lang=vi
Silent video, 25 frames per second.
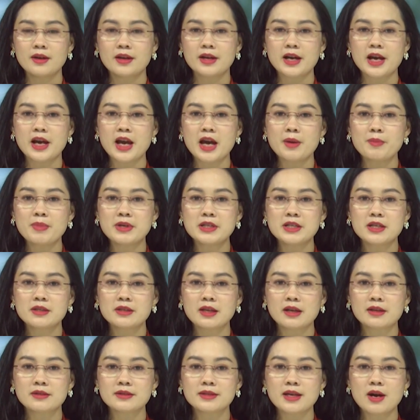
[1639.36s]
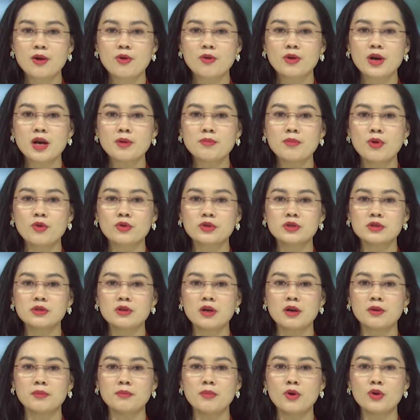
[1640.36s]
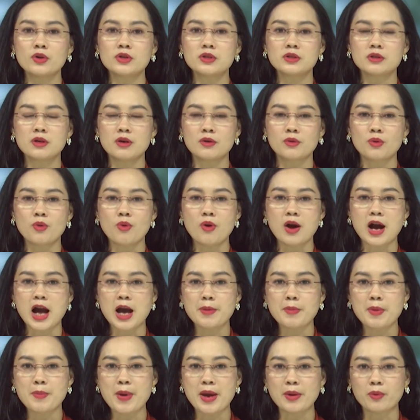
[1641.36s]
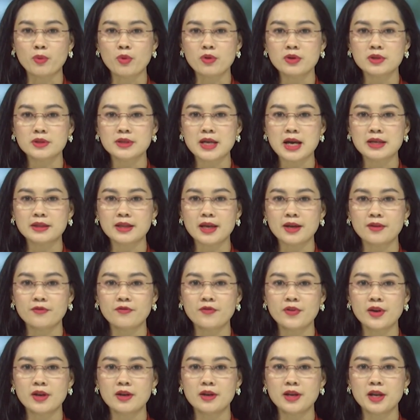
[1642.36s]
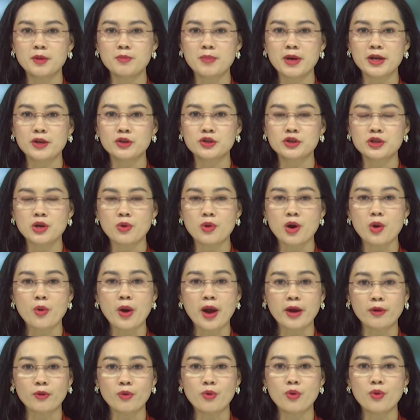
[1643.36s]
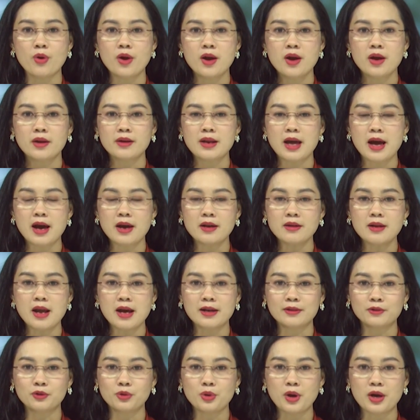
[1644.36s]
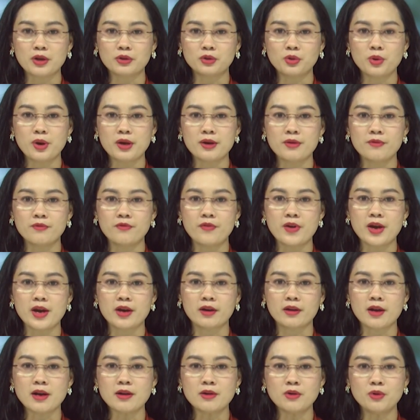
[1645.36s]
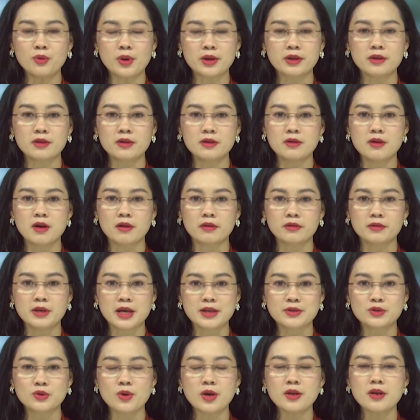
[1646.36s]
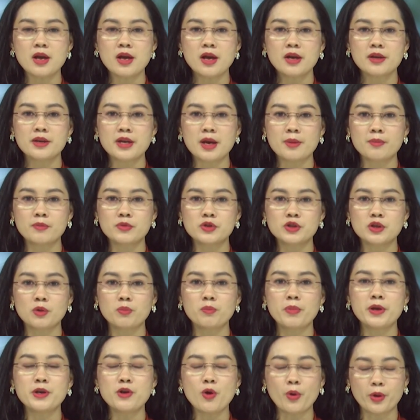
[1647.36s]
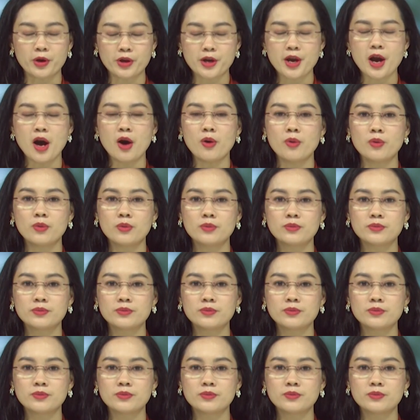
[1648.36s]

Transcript: Ngày hai mươi chín tháng sáu, các bộ trưởng môi trường của hai mươi bảy quốc gia thành viên Liên minh châu Âu E U đã đạt thỏa thuận về các luật được đề xuất nhằm chống biến đổi khí hậu.